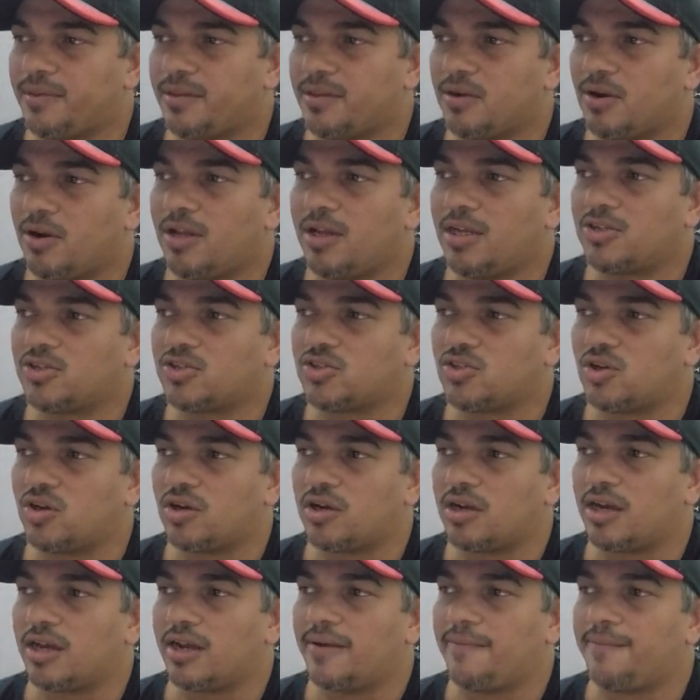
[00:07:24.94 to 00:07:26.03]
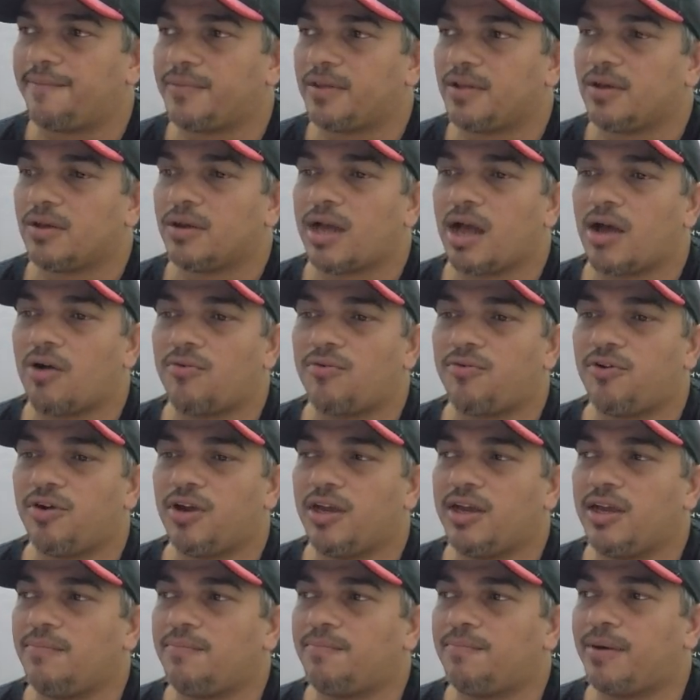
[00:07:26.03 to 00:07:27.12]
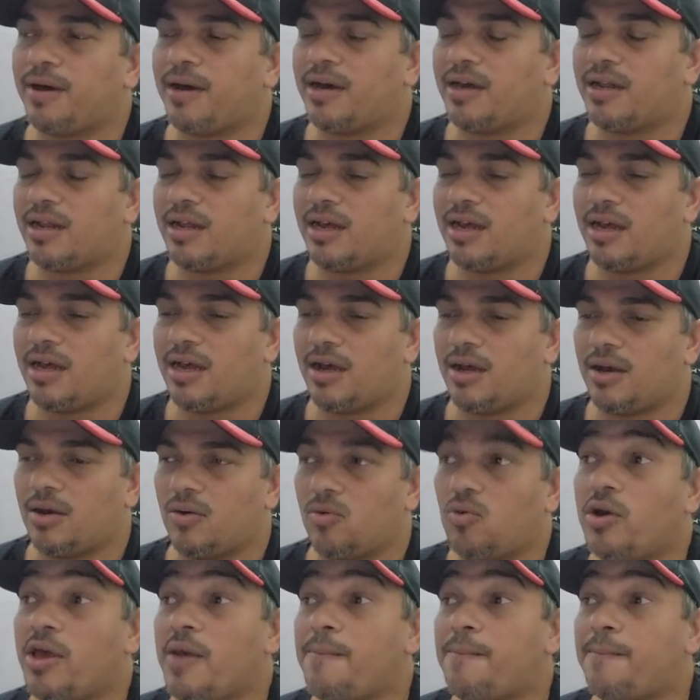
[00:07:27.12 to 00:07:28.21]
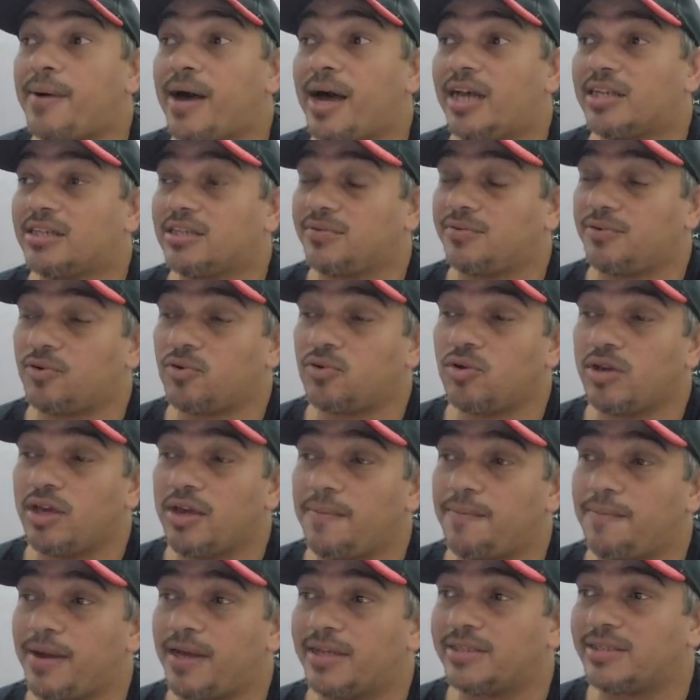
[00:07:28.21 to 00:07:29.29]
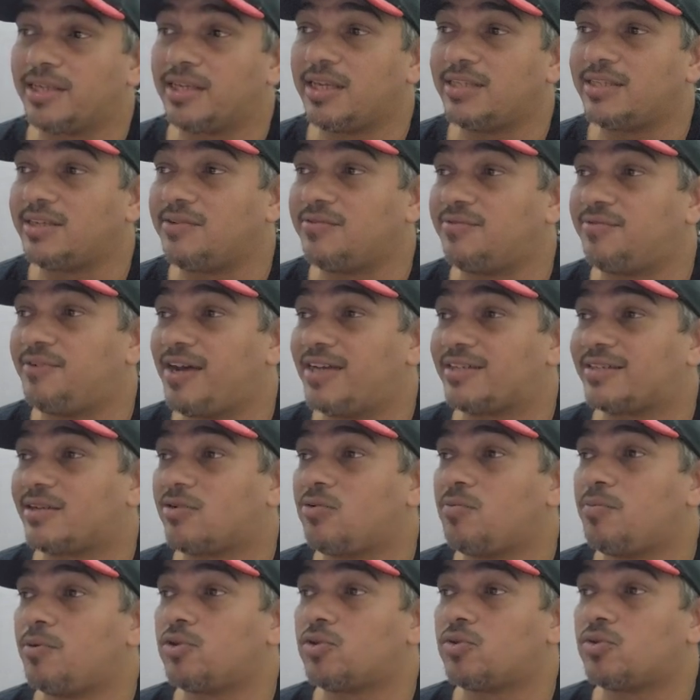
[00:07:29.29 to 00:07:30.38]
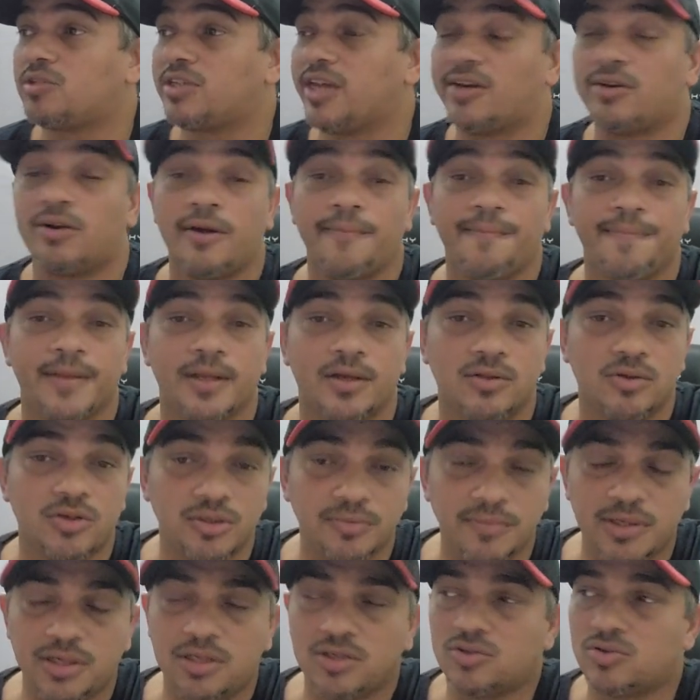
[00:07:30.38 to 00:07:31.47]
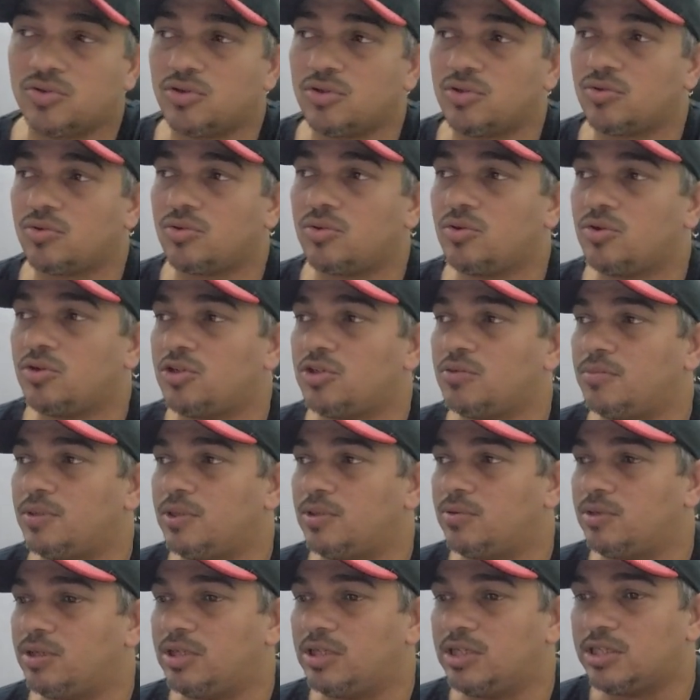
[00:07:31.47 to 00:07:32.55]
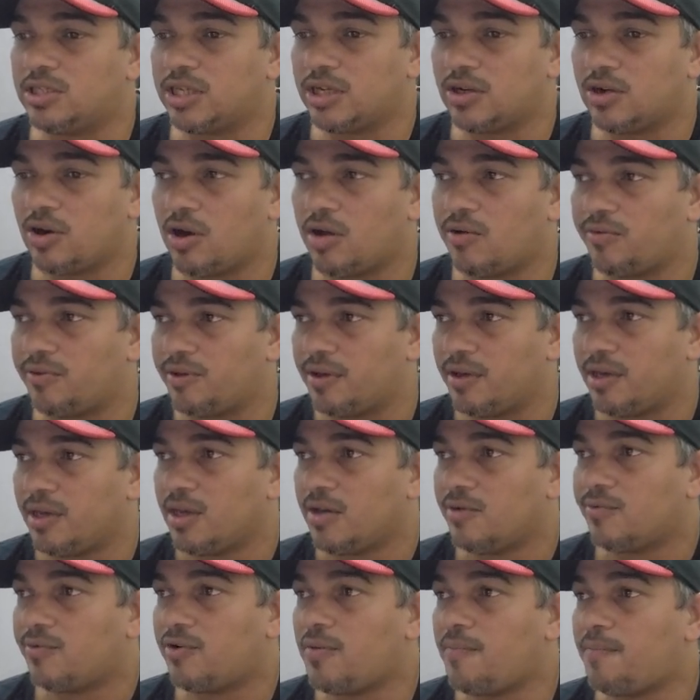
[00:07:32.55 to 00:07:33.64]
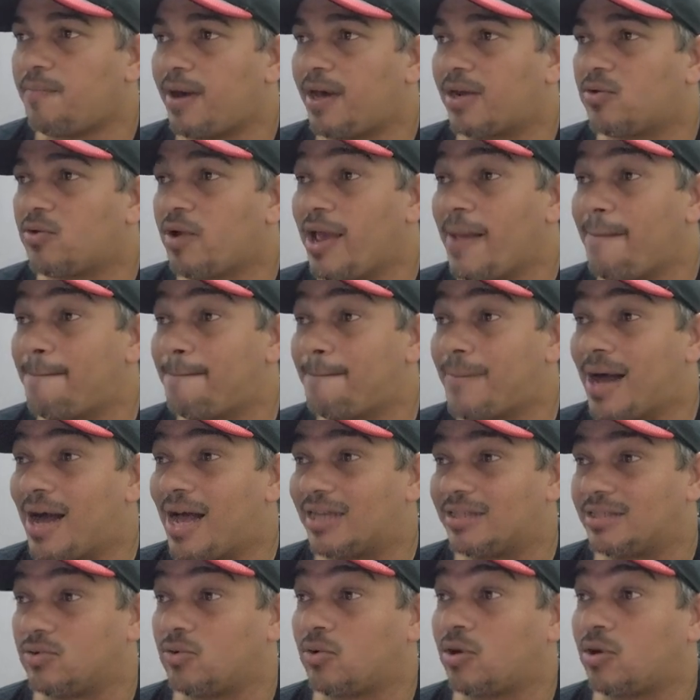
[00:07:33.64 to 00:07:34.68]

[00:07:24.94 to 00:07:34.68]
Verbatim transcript: Olha só, cara. O carro foi aí para o repasse, ficou no repasse aí, esse Versa 1.0 2018, 2019, foi para o repasse. O